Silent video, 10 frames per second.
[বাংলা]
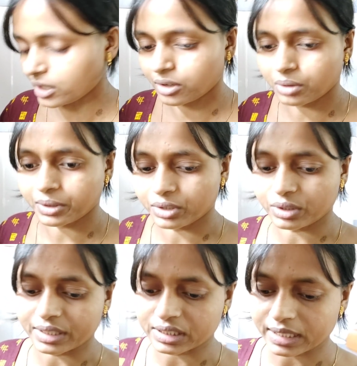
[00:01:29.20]
রান্না হয় বলো
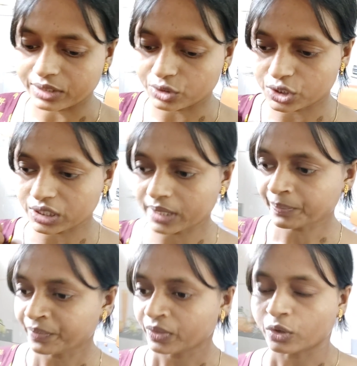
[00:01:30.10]
তো আজকে হচ্ছে
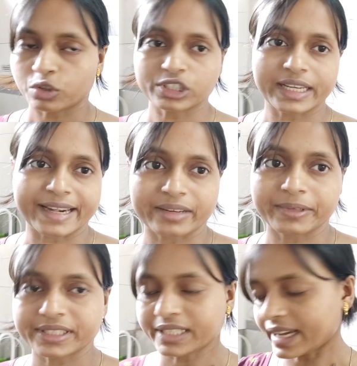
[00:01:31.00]
ওই যে ল্যাটা
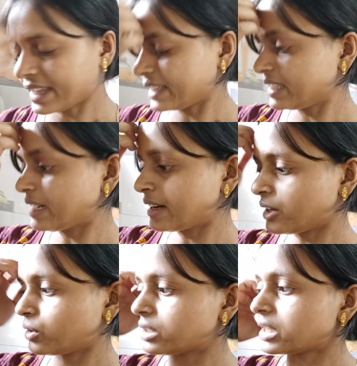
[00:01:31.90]
মাছটা আগে একদিন
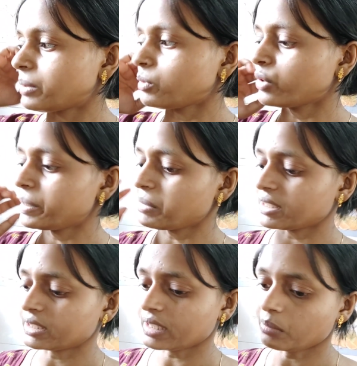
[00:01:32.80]
রান্না করেছিলাম ওই
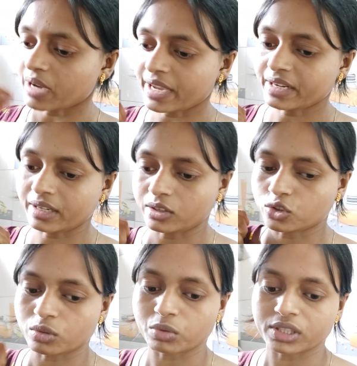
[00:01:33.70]
মাছটাই মা এনে
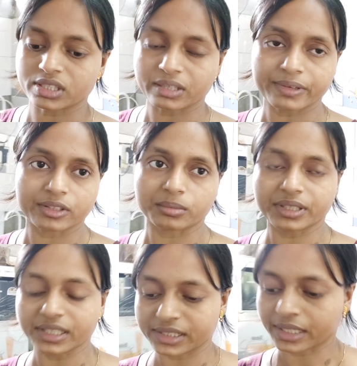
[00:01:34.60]
রেখেছিল বলেছিলাম না
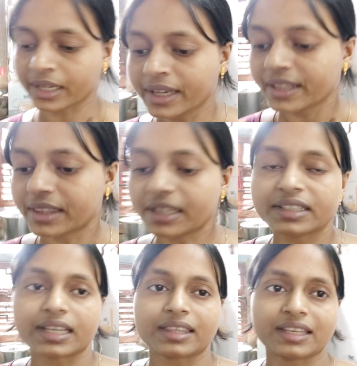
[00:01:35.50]
তোমাদের যে তিন
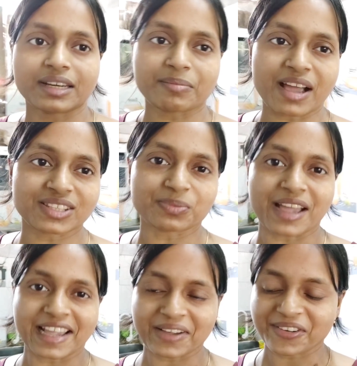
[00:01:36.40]
চার দিনের মাছ
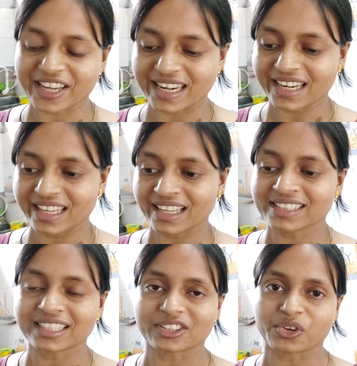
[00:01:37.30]
মা একেবারে এনে
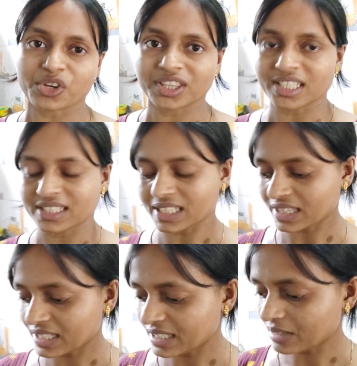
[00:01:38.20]
রেখেছে তো ওই তিন
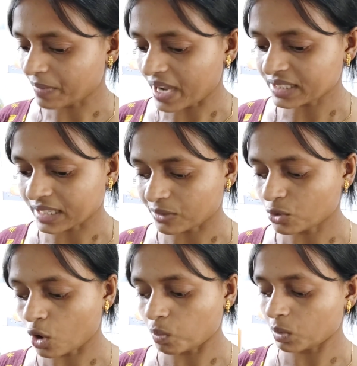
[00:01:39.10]
চার দিনের মাছ
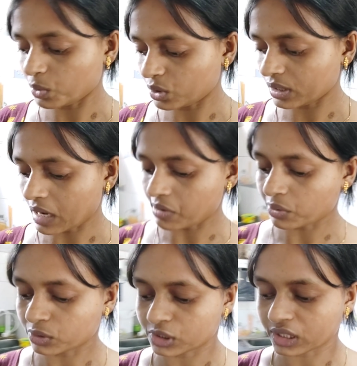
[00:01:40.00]
এখন অল্প অল্প করে খাওয়া
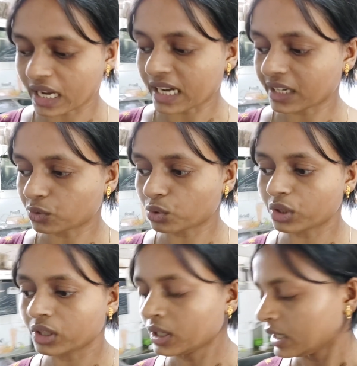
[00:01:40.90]
হচ্ছে কালকে তো
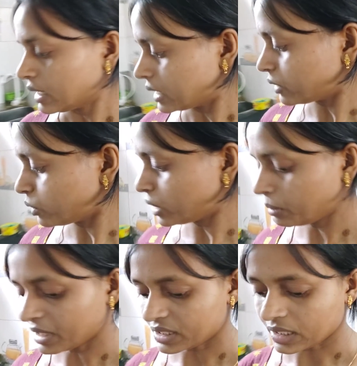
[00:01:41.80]
ওই ওই
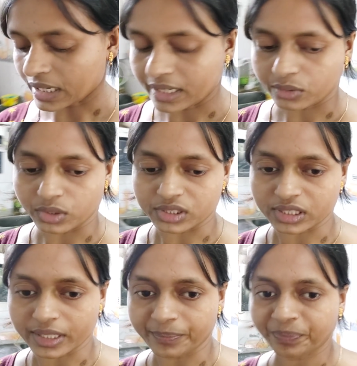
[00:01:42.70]
মাছটা রান্না
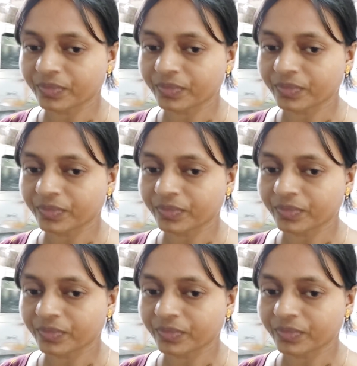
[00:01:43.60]
করেছিলাম